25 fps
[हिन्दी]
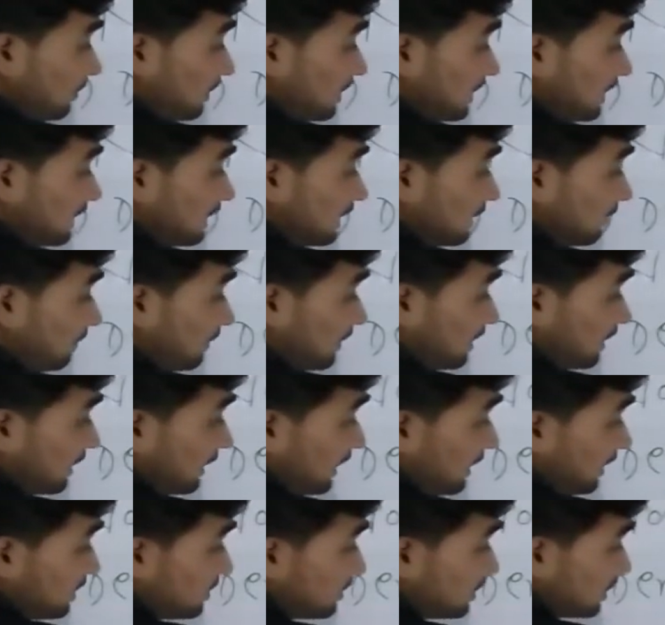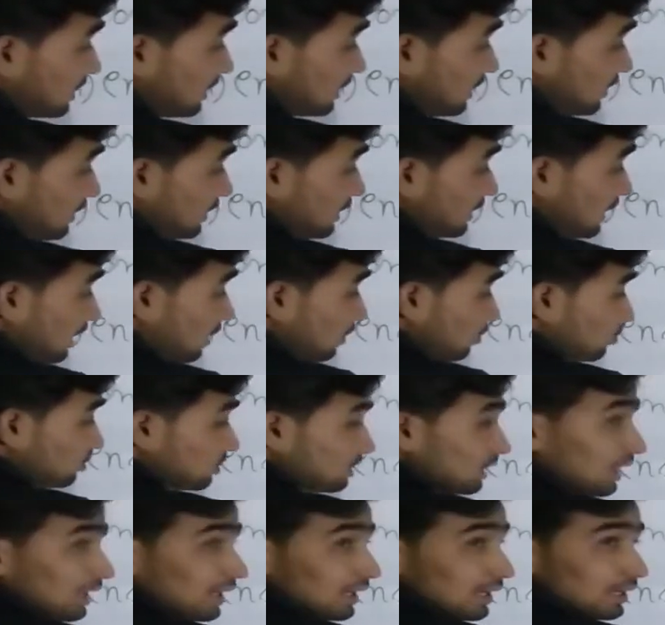मेलिएबल यानी जनरली क्या
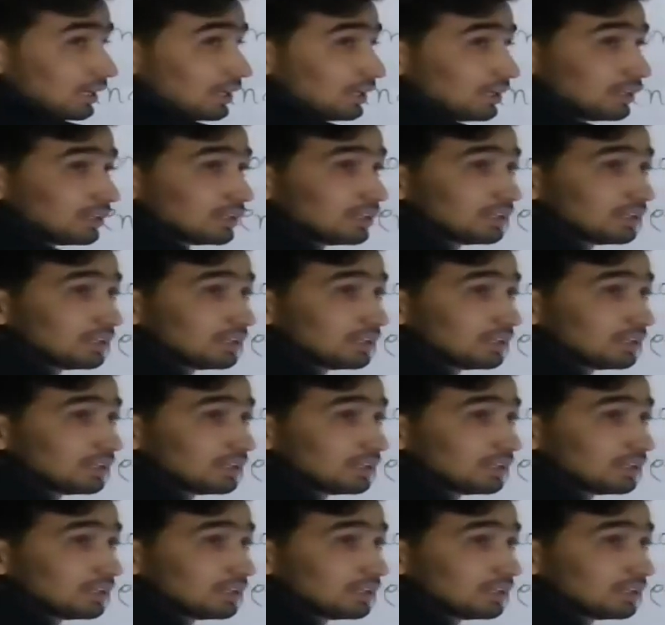होता है